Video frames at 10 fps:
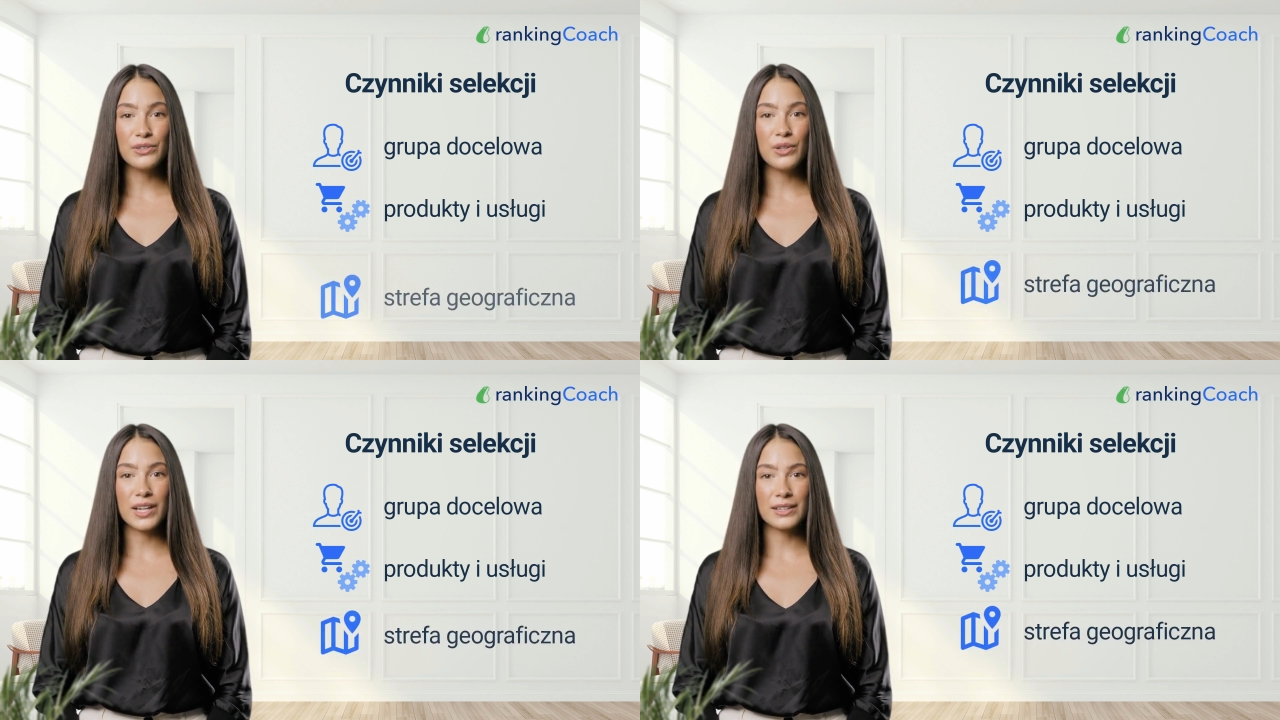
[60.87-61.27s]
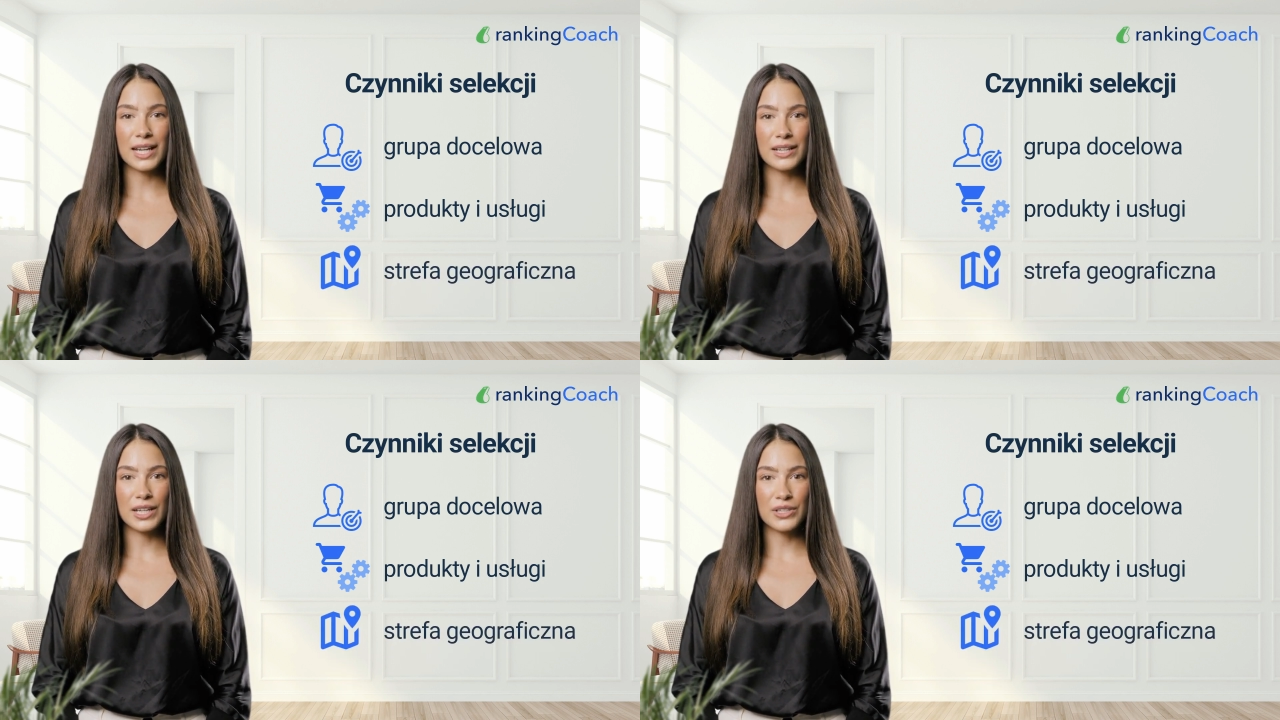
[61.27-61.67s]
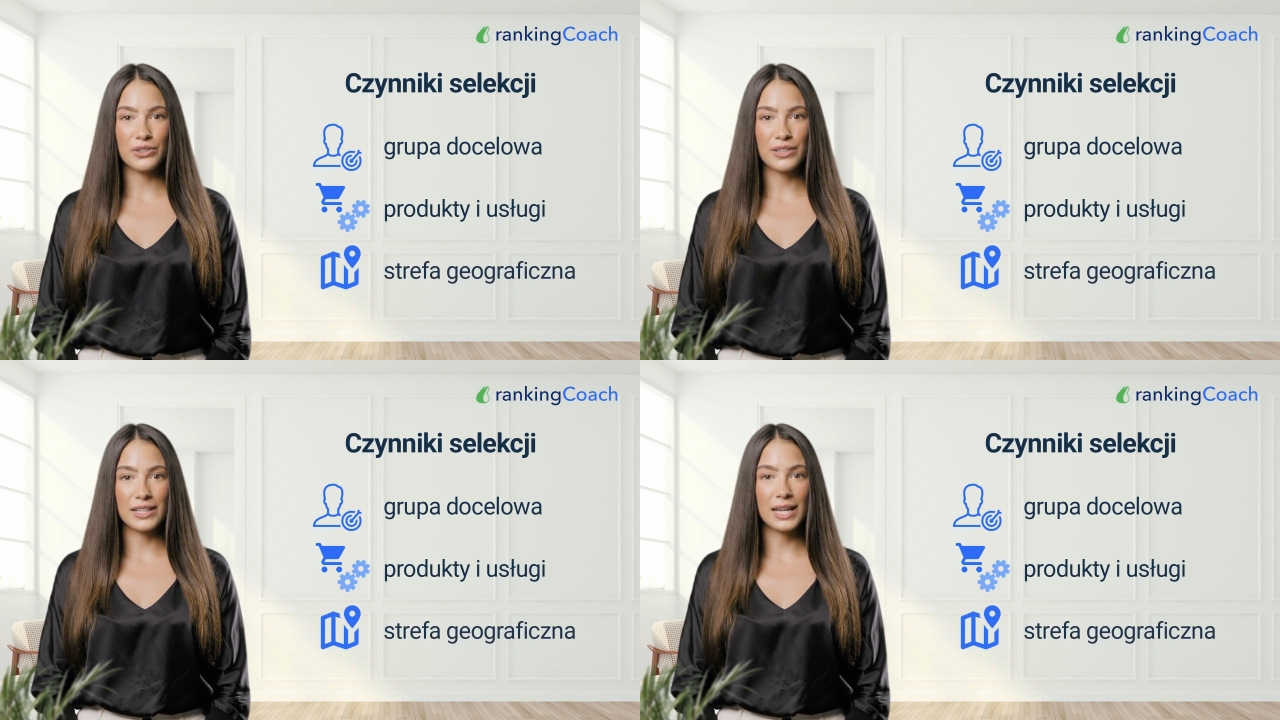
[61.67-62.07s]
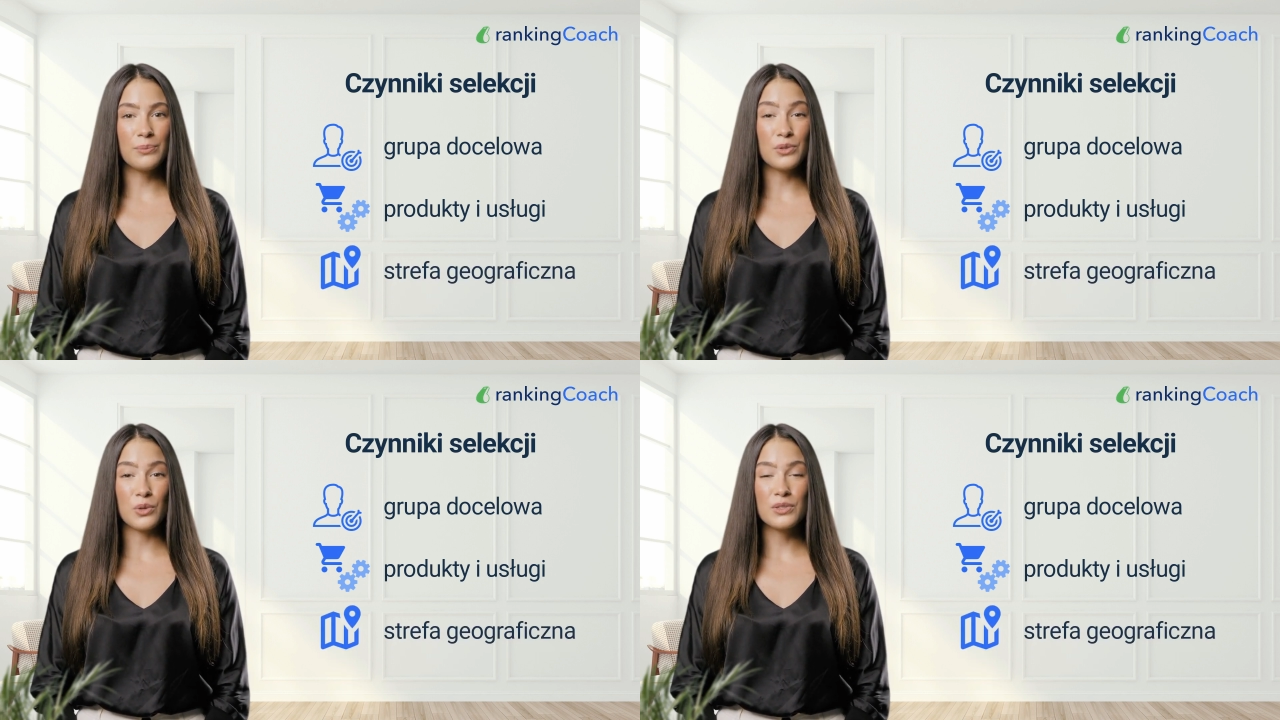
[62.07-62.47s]
która znajduje się w tym
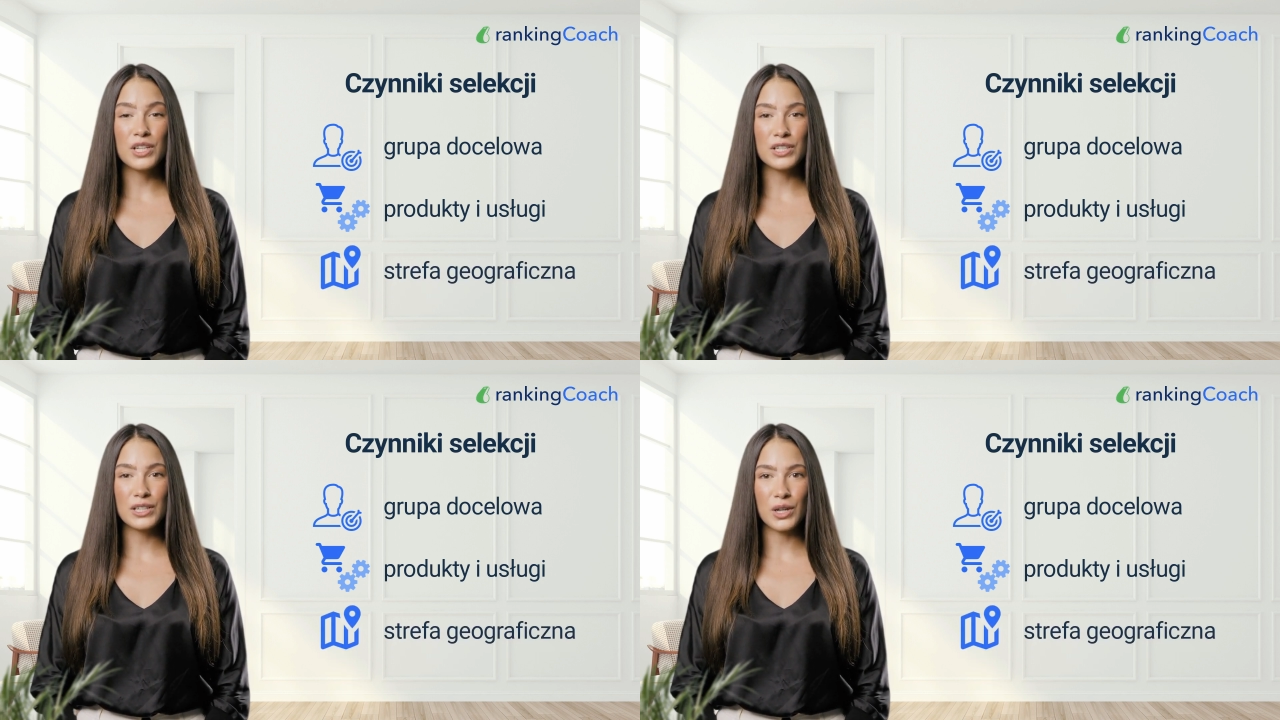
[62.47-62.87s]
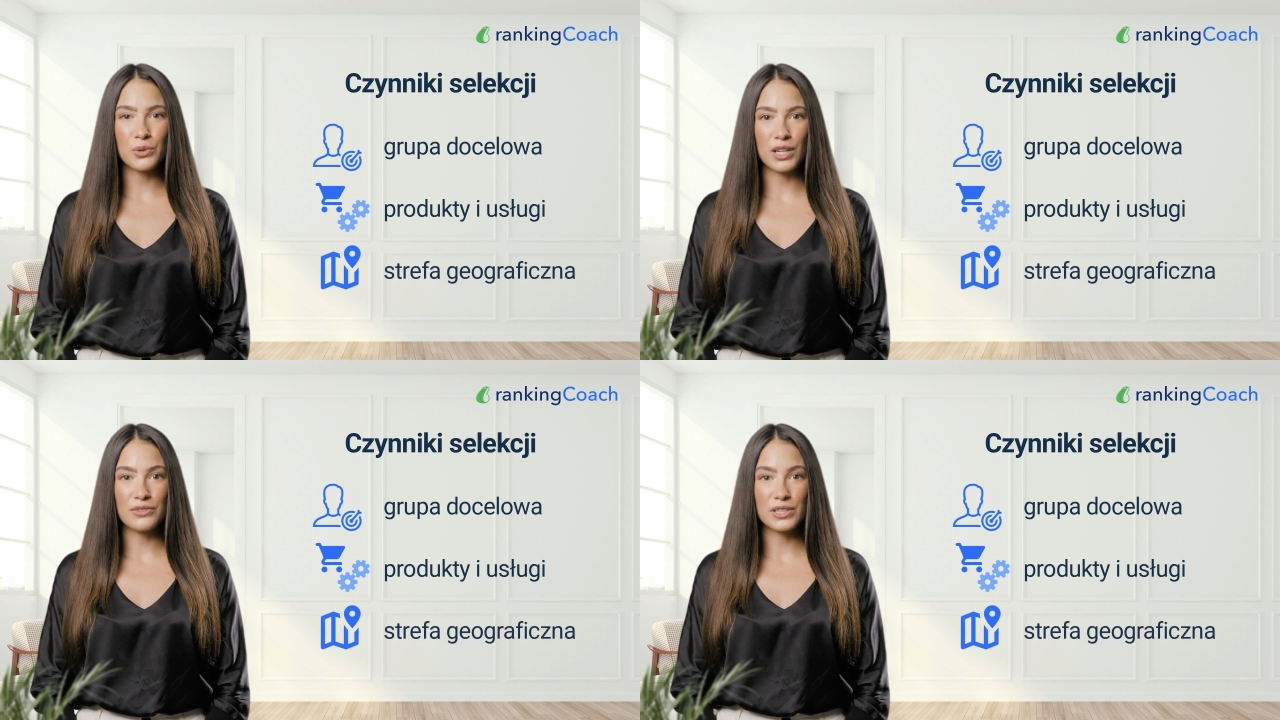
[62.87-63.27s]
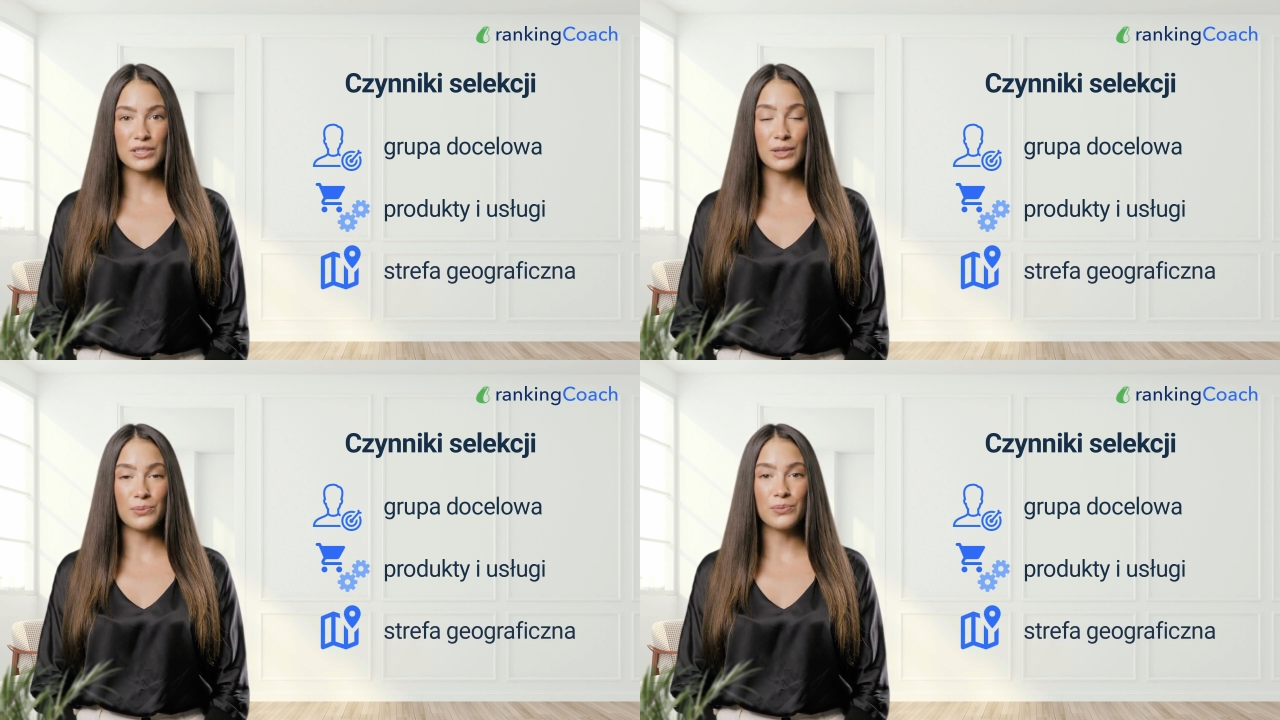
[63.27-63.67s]
samym obszarze geograficznym,